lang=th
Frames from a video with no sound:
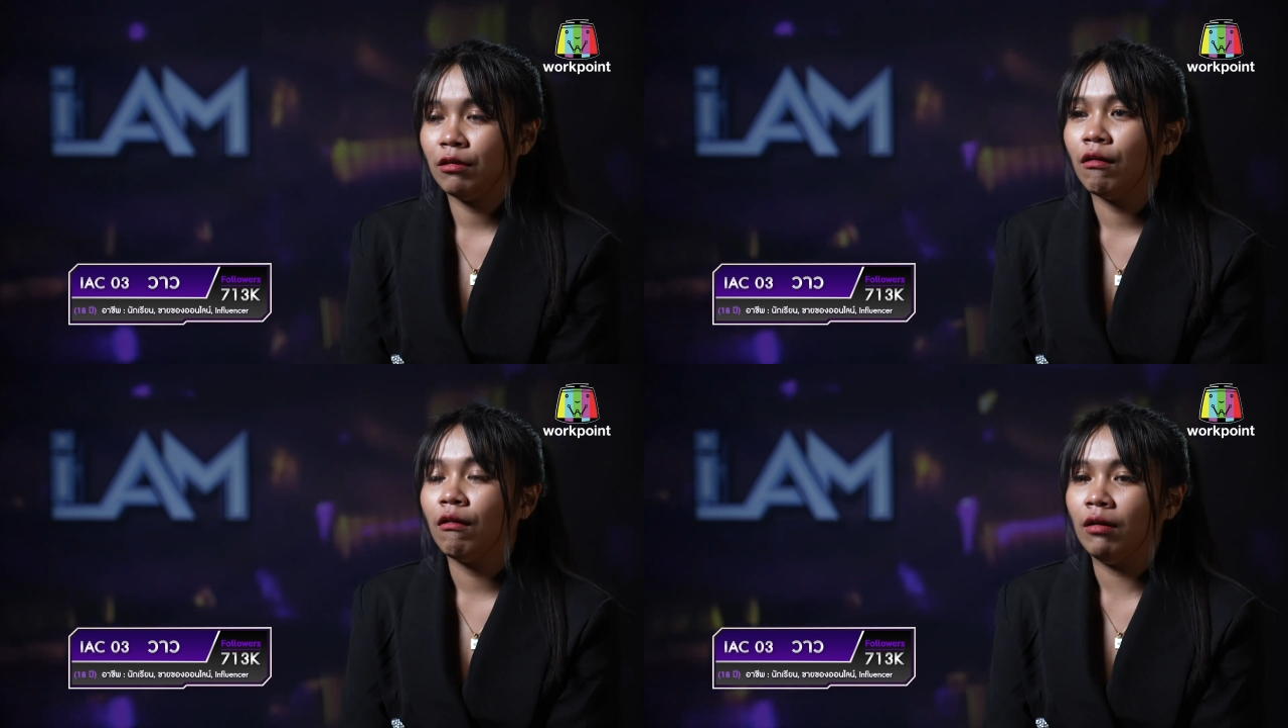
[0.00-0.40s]

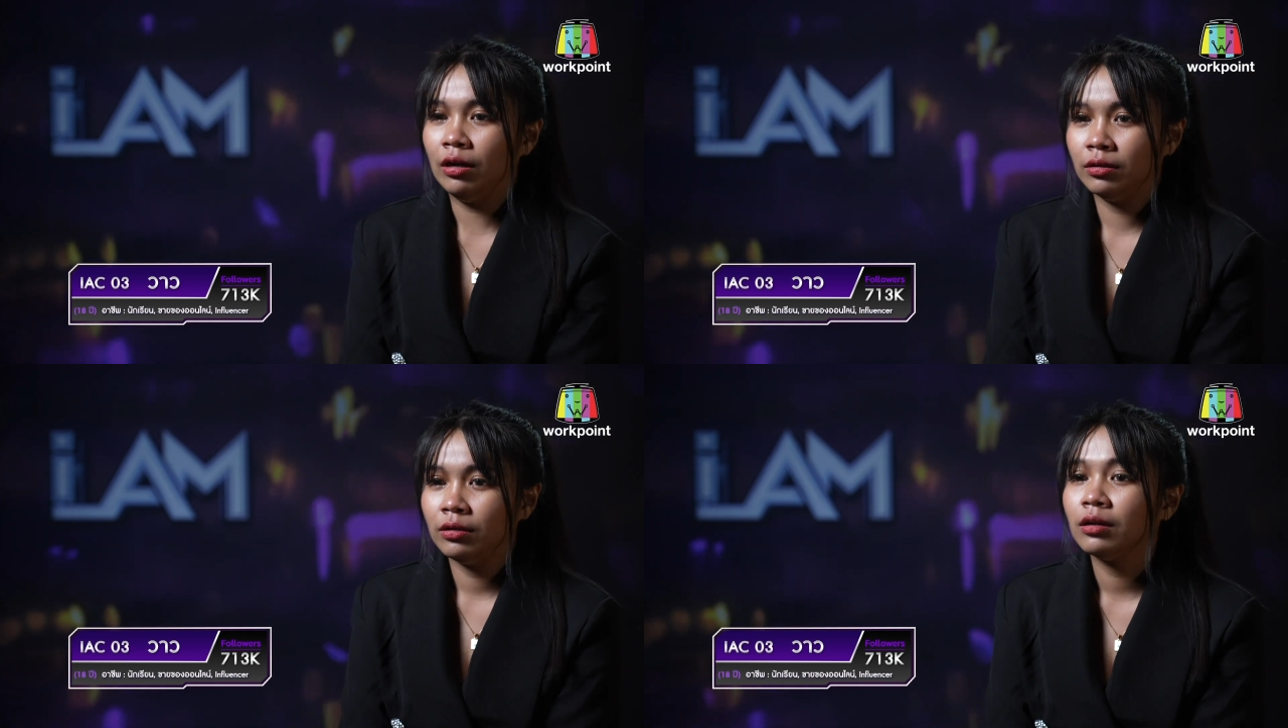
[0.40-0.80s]
ต่อ
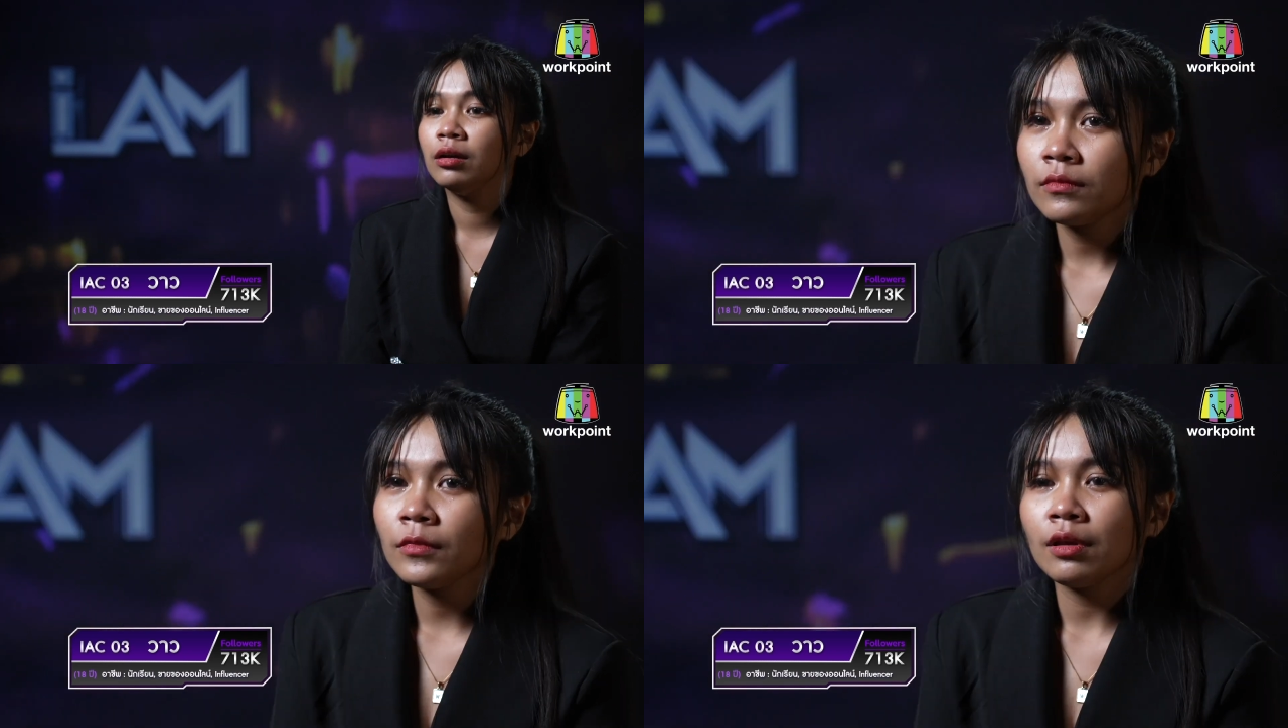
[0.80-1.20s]

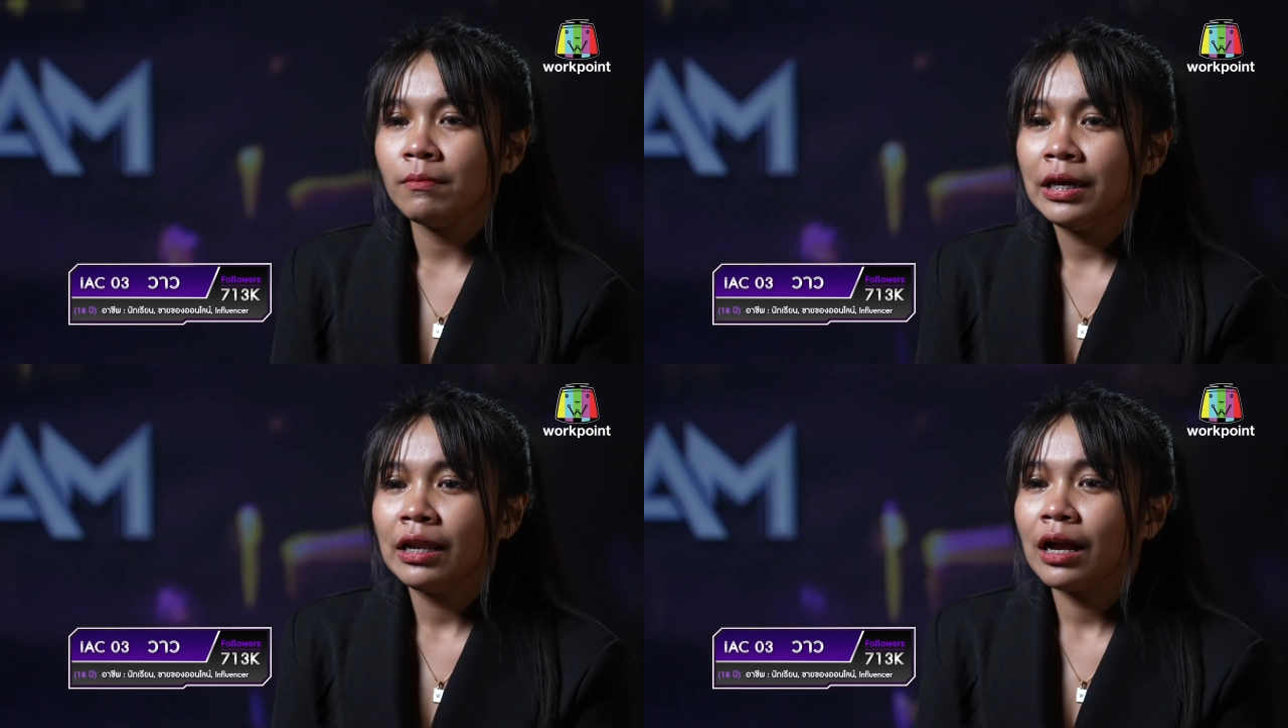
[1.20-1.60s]

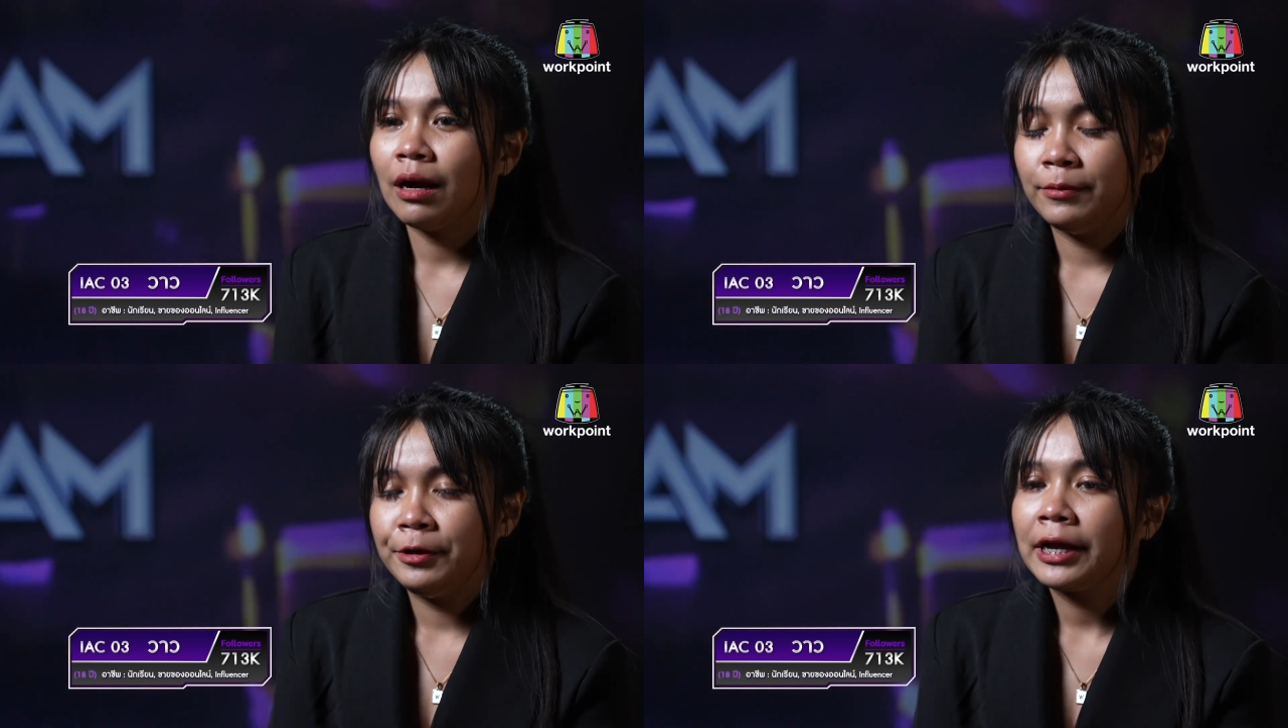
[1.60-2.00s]
ไม่ได้ก
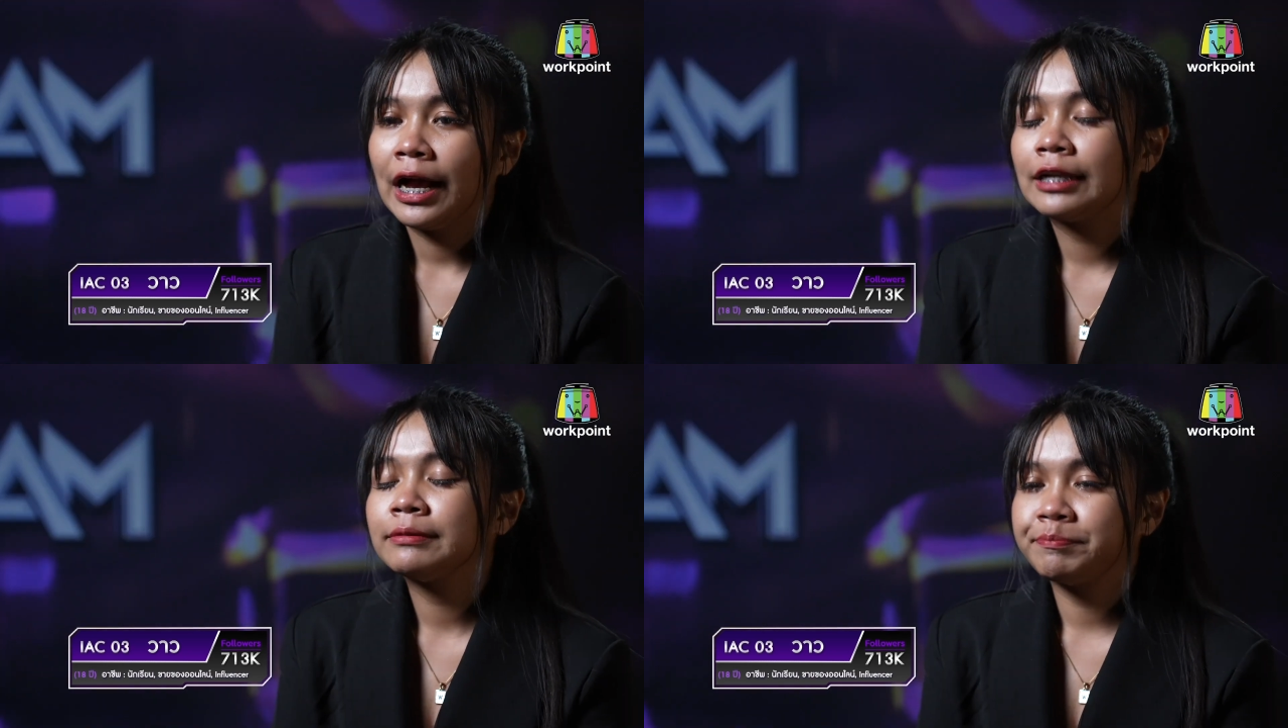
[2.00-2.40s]
ลับด้วยกัน